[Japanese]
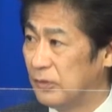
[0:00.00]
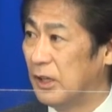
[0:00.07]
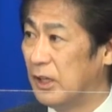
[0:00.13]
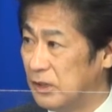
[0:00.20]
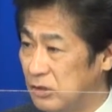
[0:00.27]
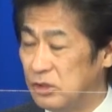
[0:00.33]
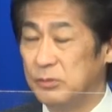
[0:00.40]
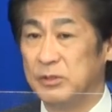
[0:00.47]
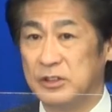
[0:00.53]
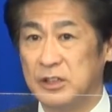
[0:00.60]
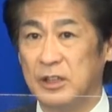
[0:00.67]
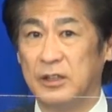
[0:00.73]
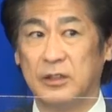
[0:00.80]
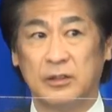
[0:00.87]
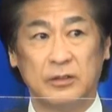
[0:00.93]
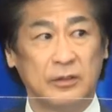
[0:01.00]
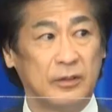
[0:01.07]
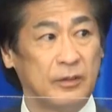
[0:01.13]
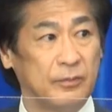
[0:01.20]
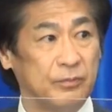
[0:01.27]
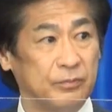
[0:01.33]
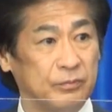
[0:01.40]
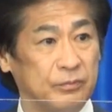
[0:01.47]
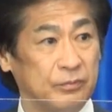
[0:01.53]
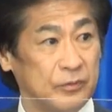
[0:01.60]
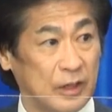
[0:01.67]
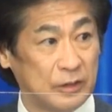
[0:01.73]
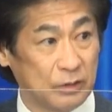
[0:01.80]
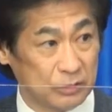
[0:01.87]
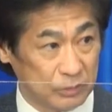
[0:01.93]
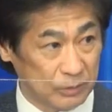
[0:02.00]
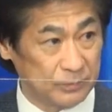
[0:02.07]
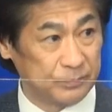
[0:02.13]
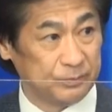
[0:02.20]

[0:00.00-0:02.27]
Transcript: はい、すいません。はい、どうぞ。